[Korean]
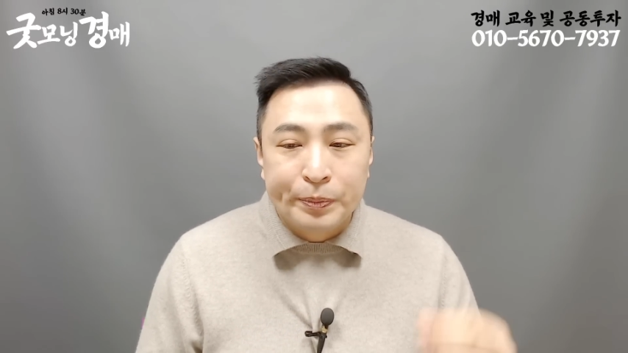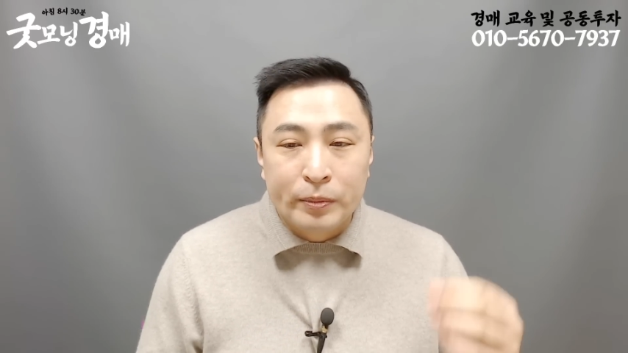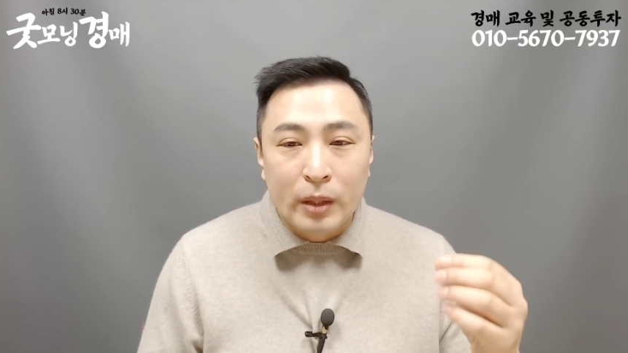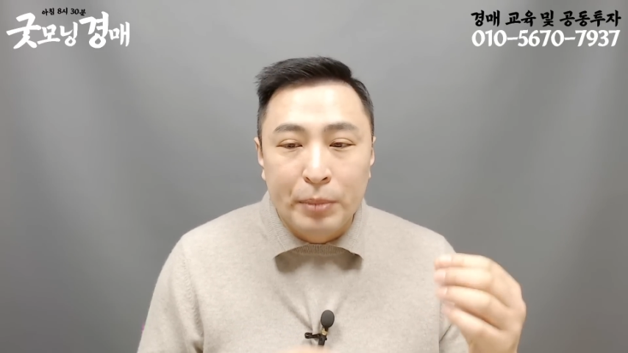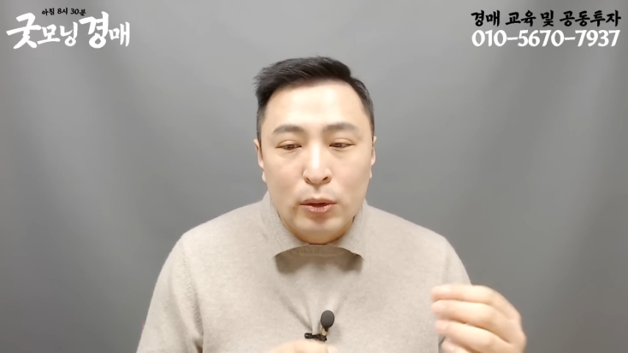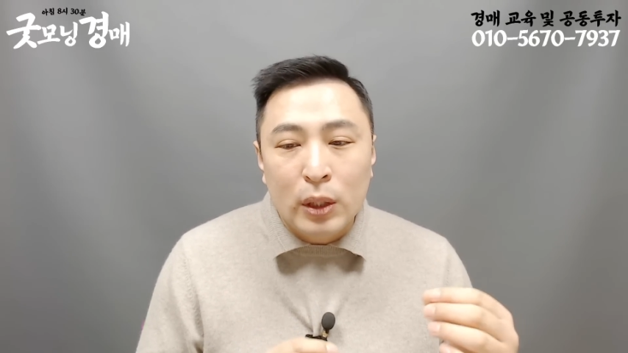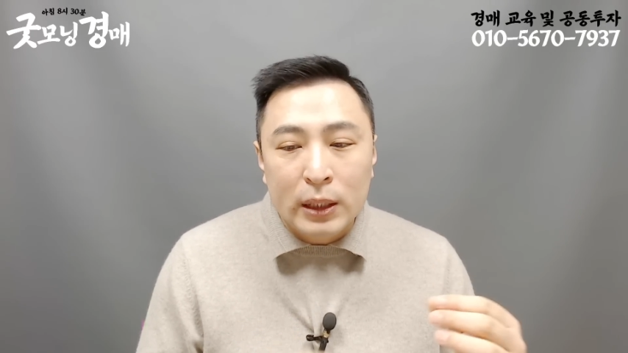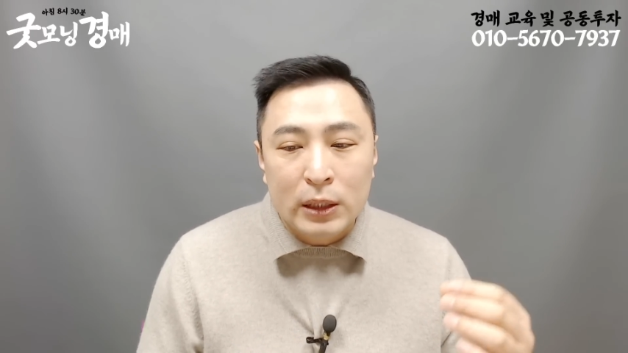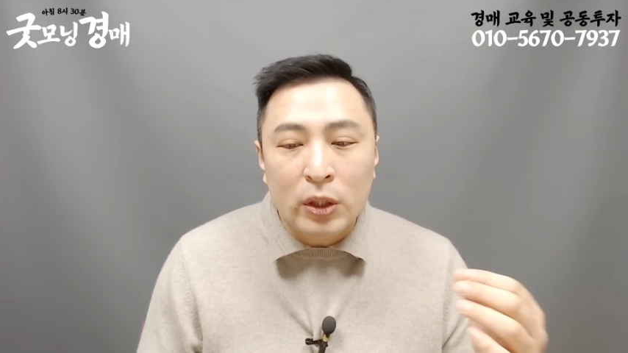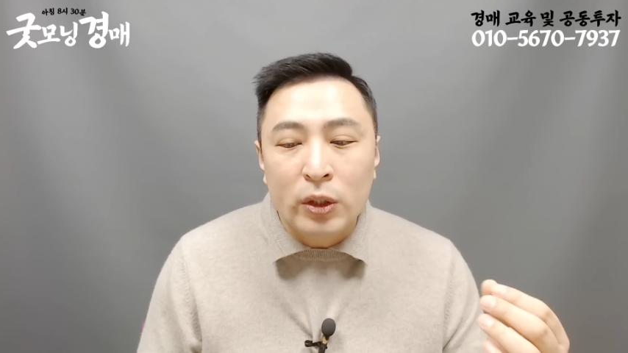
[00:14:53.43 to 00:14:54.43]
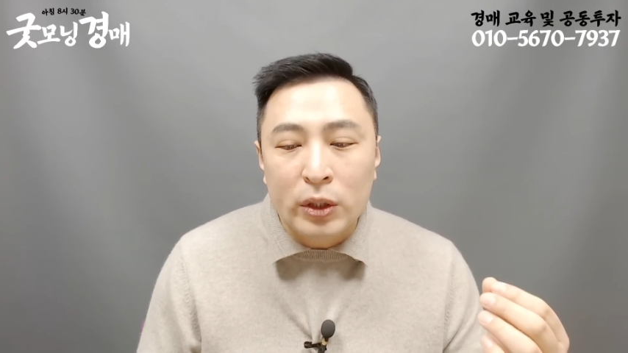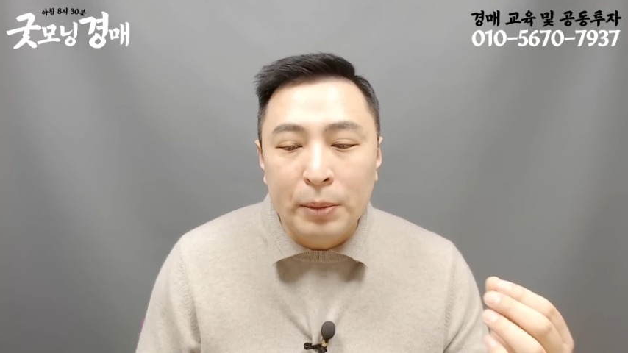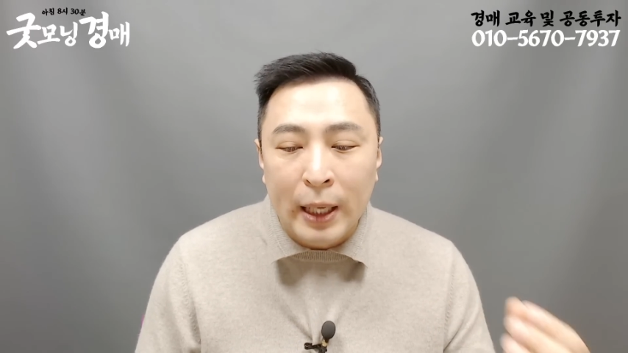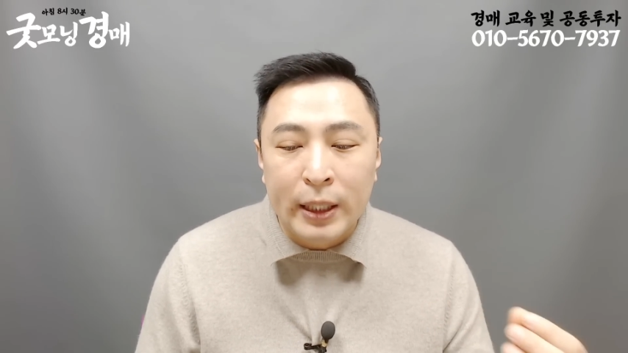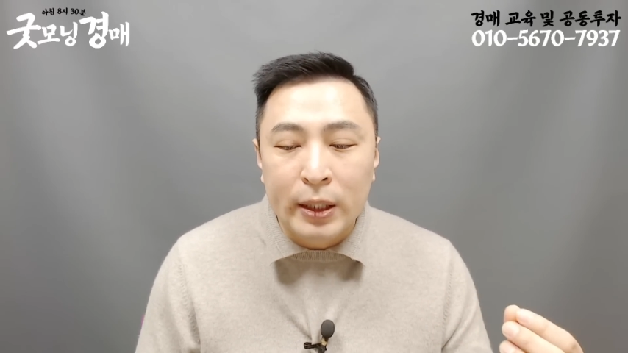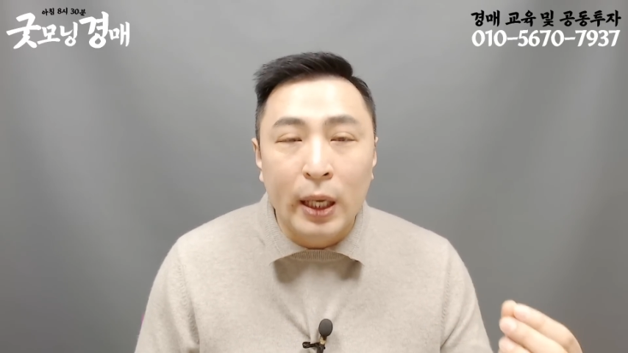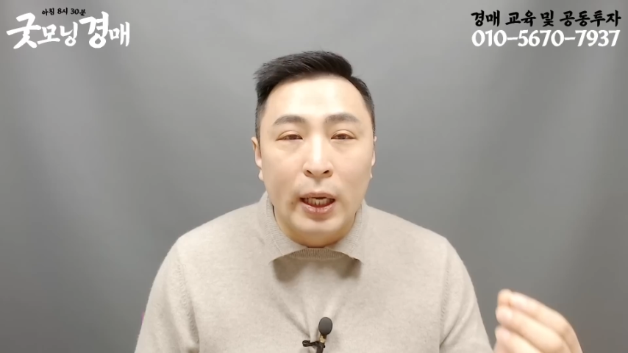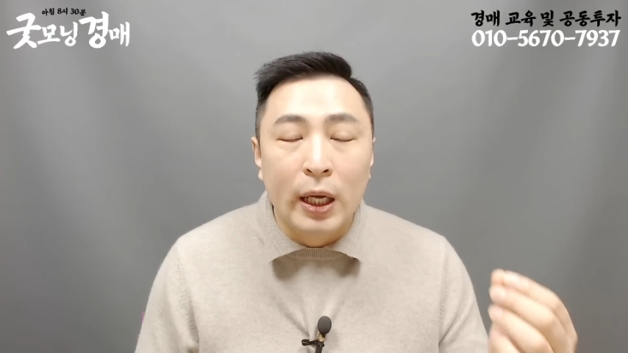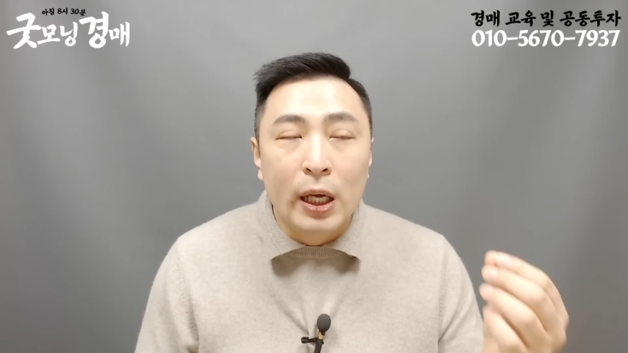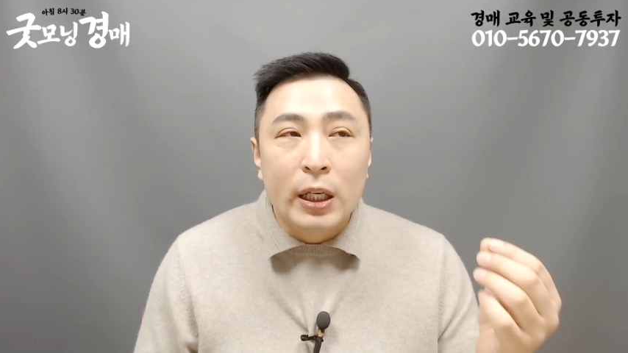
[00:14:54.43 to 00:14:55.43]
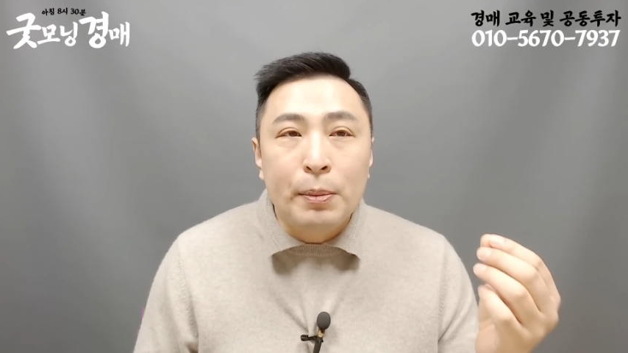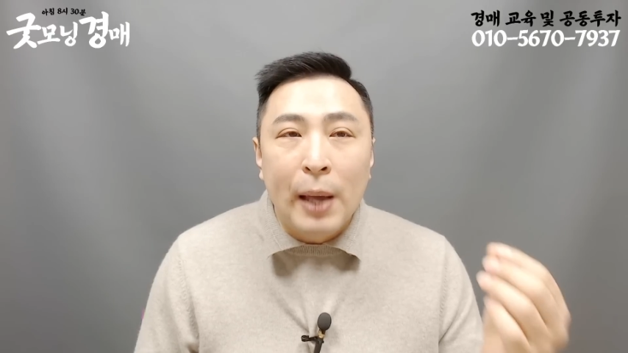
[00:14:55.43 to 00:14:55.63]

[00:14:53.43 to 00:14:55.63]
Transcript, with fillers: 음, 미꾸라지의 천적이 매기인데 이